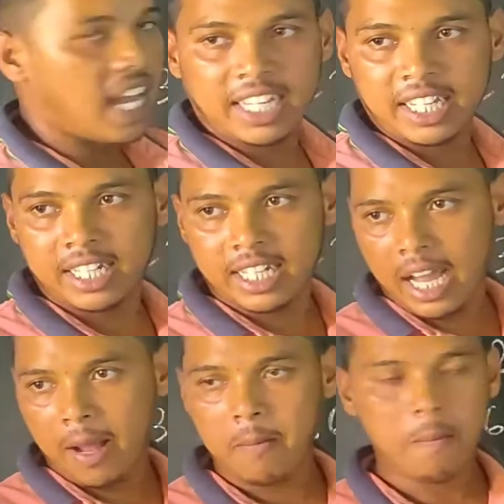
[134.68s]
जाएंगे ठीक
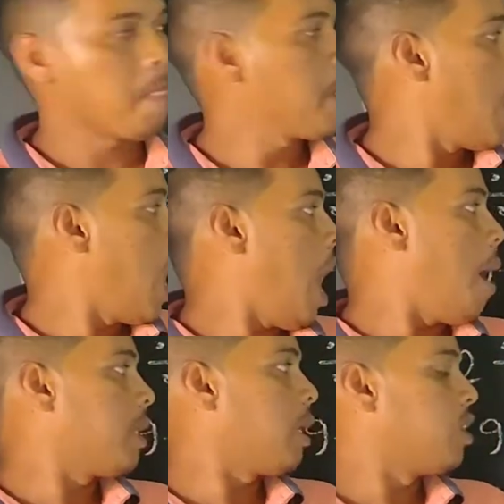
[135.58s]
है
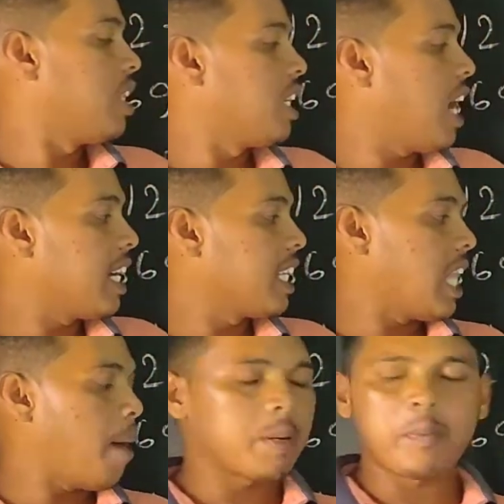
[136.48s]
अब बताओ तिनका
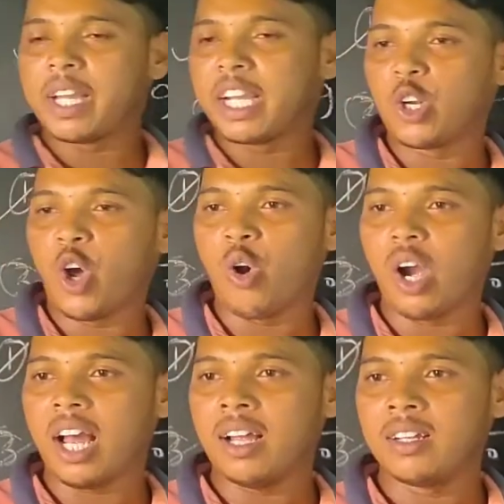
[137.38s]
कितना बार पढ़ेंगे नौ
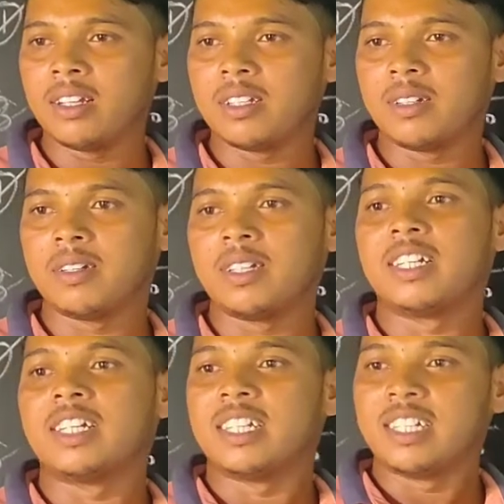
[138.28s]
होगा तीन बार
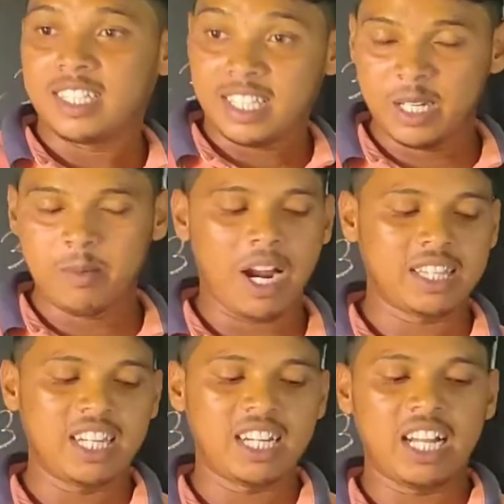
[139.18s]
तीन बार तीन बार
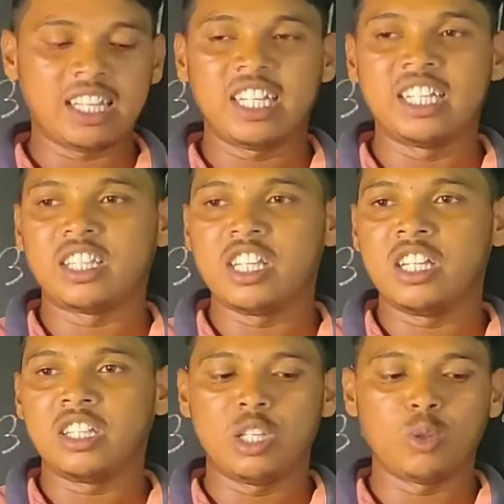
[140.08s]
तिनका तीन
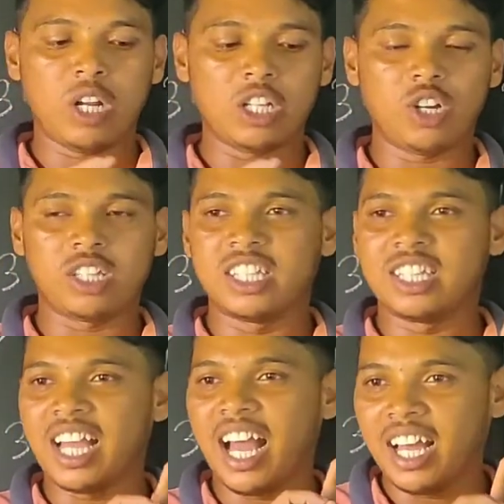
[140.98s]
तीन तीन दुना छः तीन
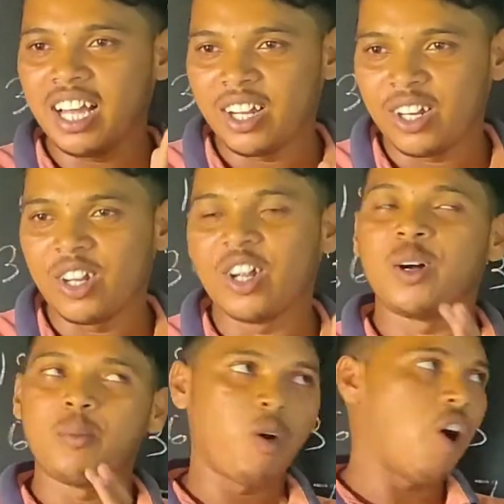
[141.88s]
दिया
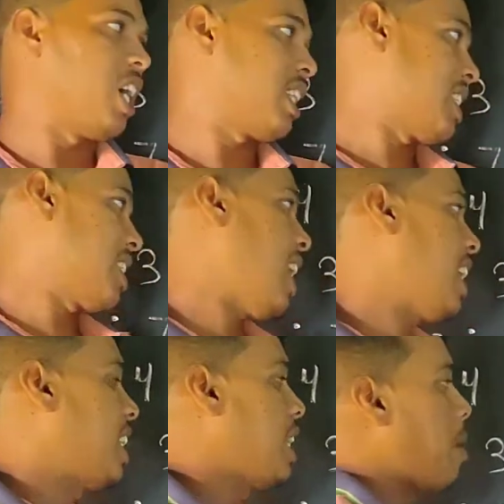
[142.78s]
बहुत अच्छा
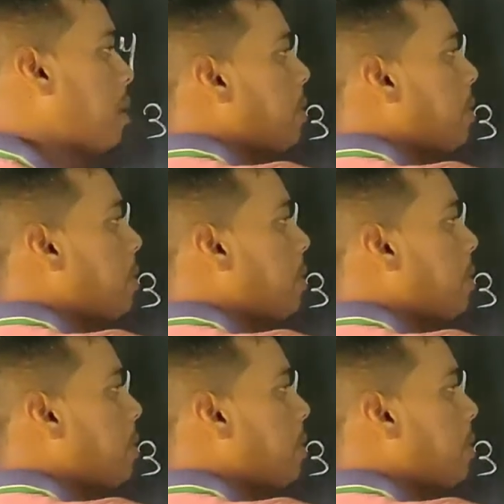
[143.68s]
तीन बार